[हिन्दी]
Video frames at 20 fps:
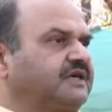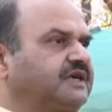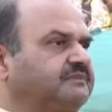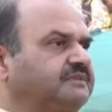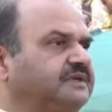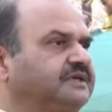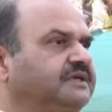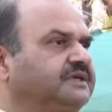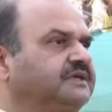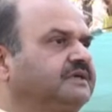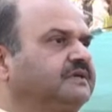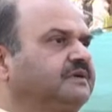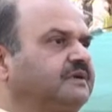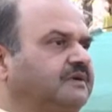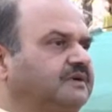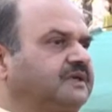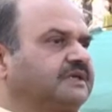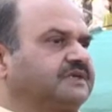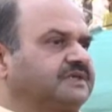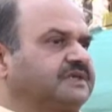वहाँ पे
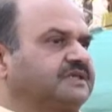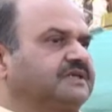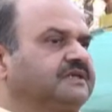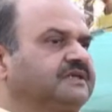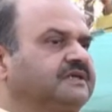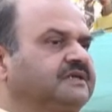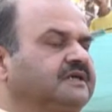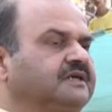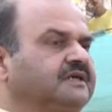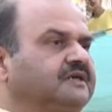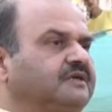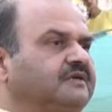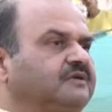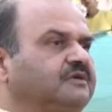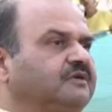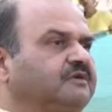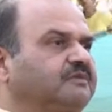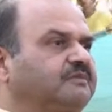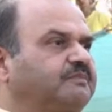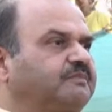होना चाहिए
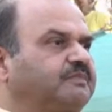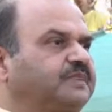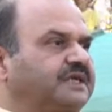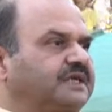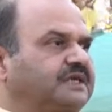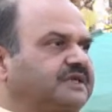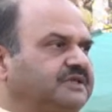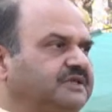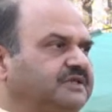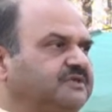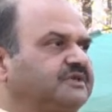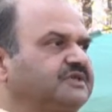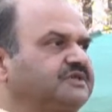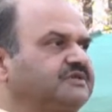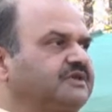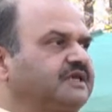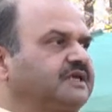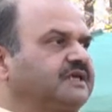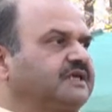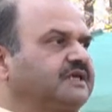लोग प्रकृति को
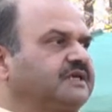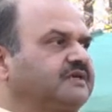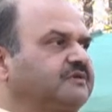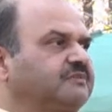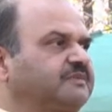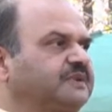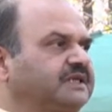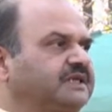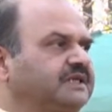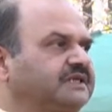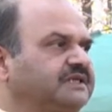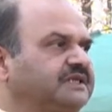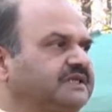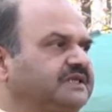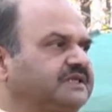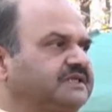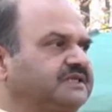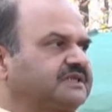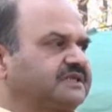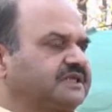एंजॉय करें और प्रकृति
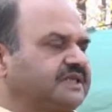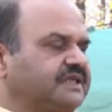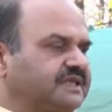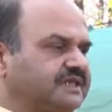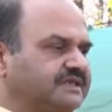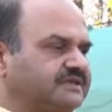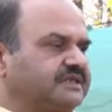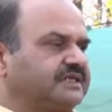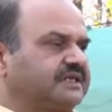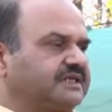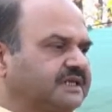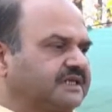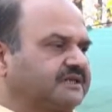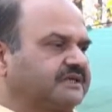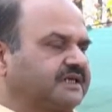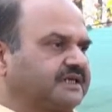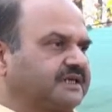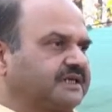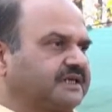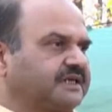के जितना नज़दीक रह
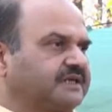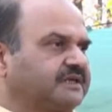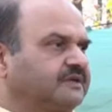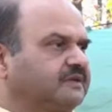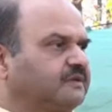सकें